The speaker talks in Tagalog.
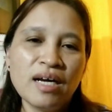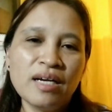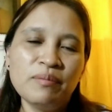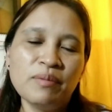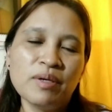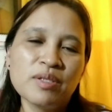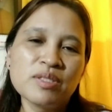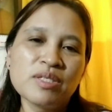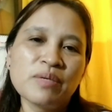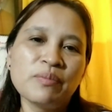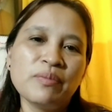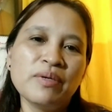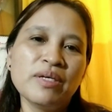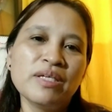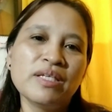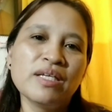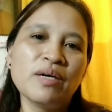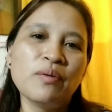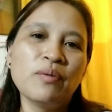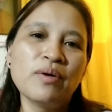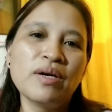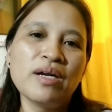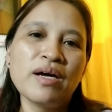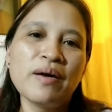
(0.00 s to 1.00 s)
halimbawa sabihin
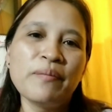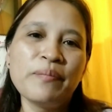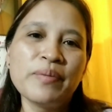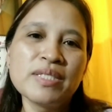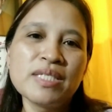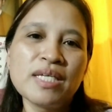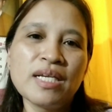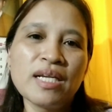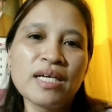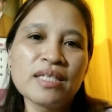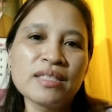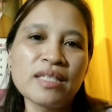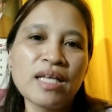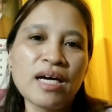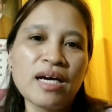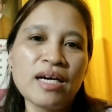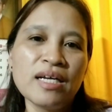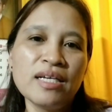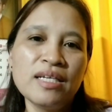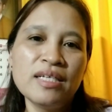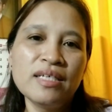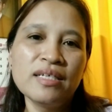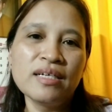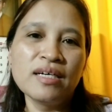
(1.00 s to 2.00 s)
na wala pa silang
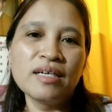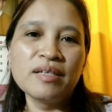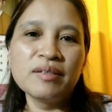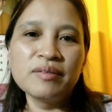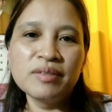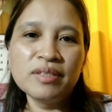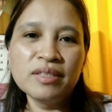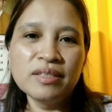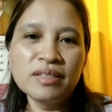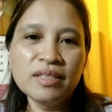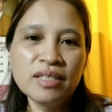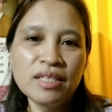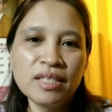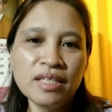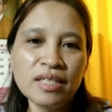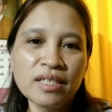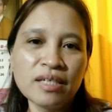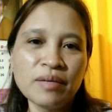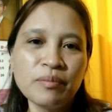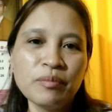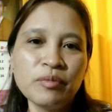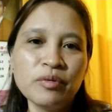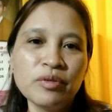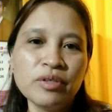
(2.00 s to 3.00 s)
tanghalian,
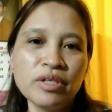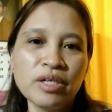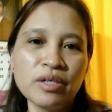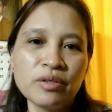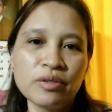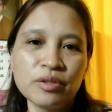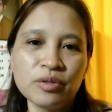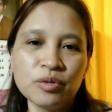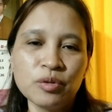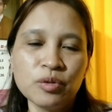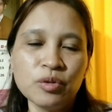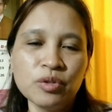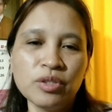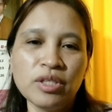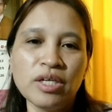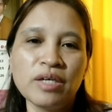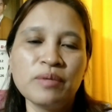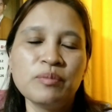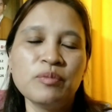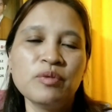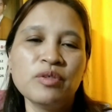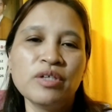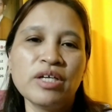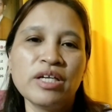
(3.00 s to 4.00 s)
hihiram muna or
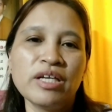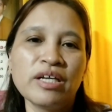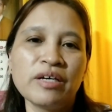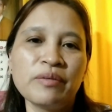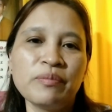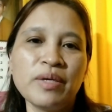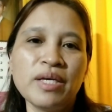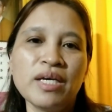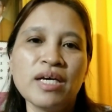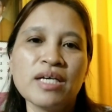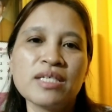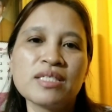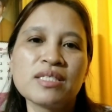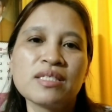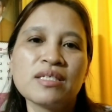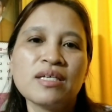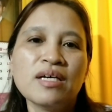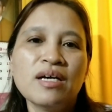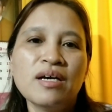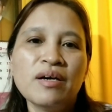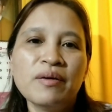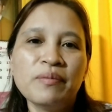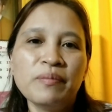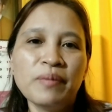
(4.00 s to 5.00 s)
utang muna ng bigas
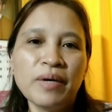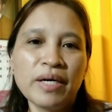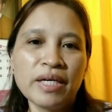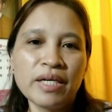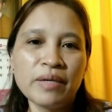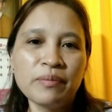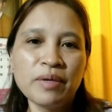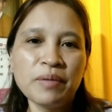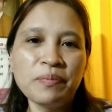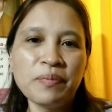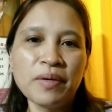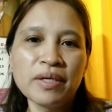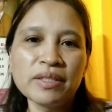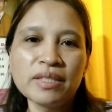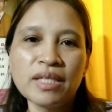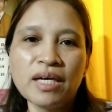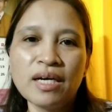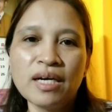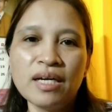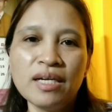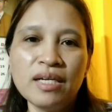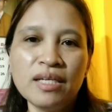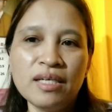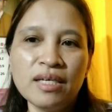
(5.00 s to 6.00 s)
para may
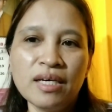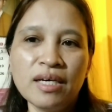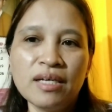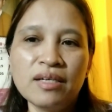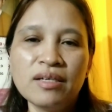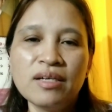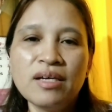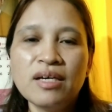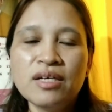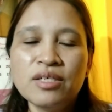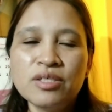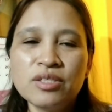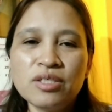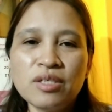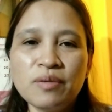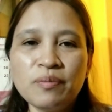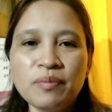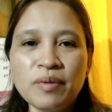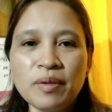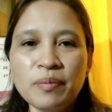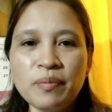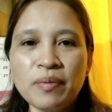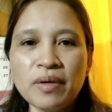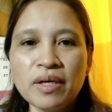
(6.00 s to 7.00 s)
pagtanghalian.
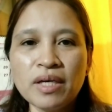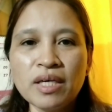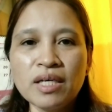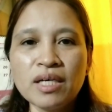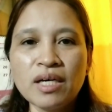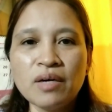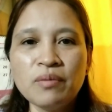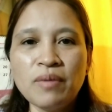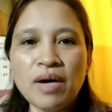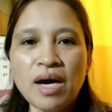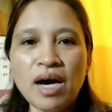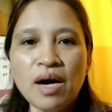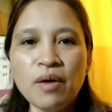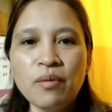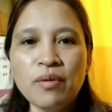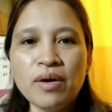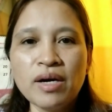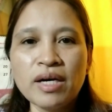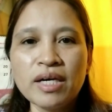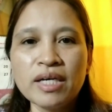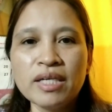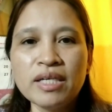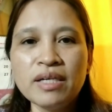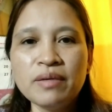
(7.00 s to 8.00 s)
Siyempre pag ikaw
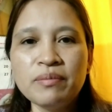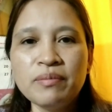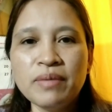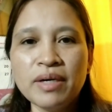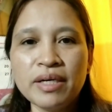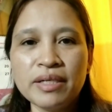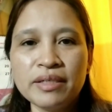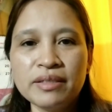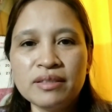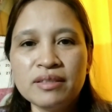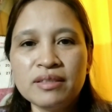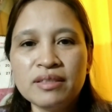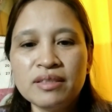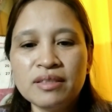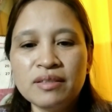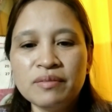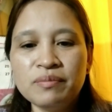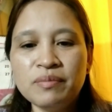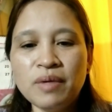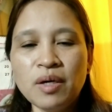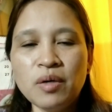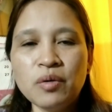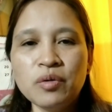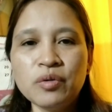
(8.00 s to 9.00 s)
maawa ka naman,
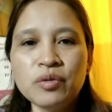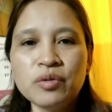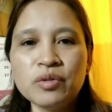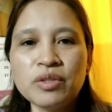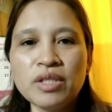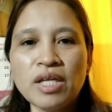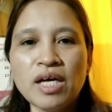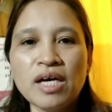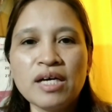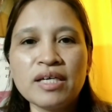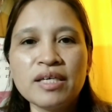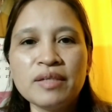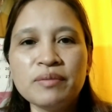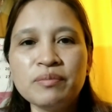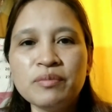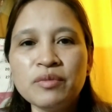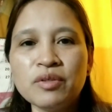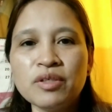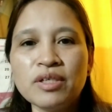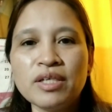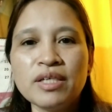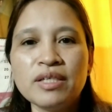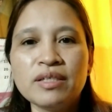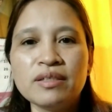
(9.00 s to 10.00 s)
pauutangin
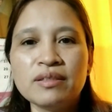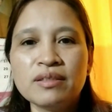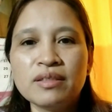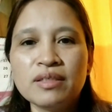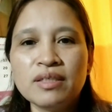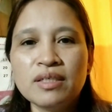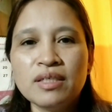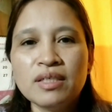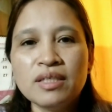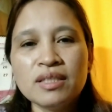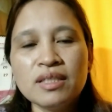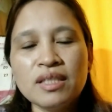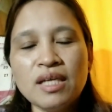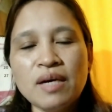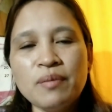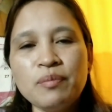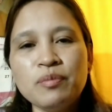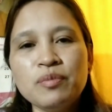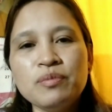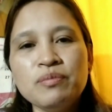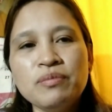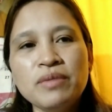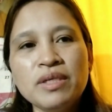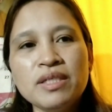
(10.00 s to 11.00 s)
mo rin.
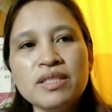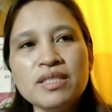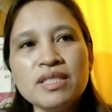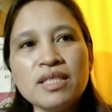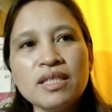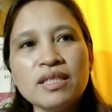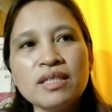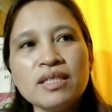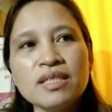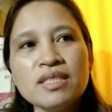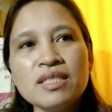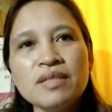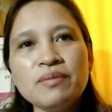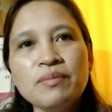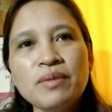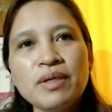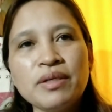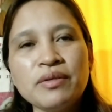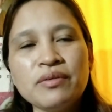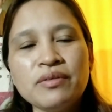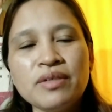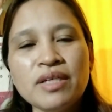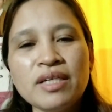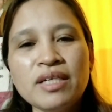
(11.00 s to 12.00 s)
Tapos minsan kasi
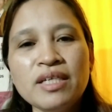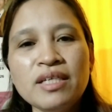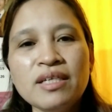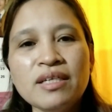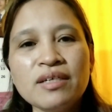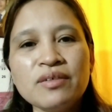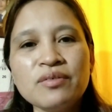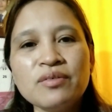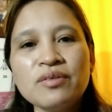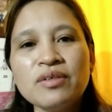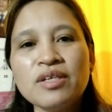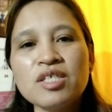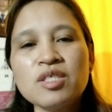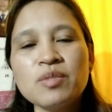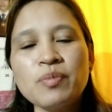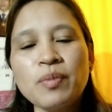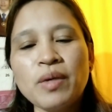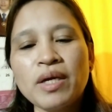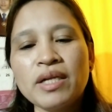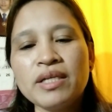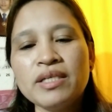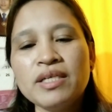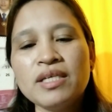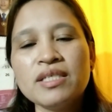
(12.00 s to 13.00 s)
meron na din akong
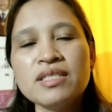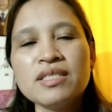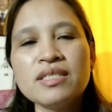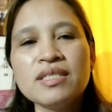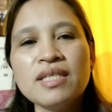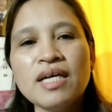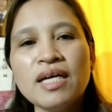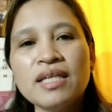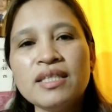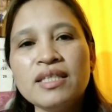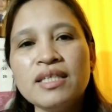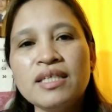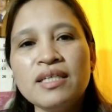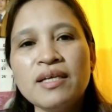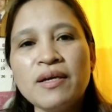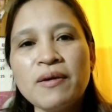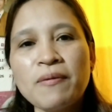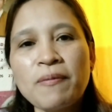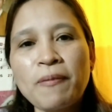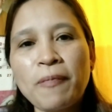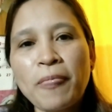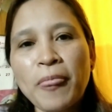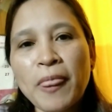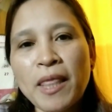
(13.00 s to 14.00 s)
experience dati na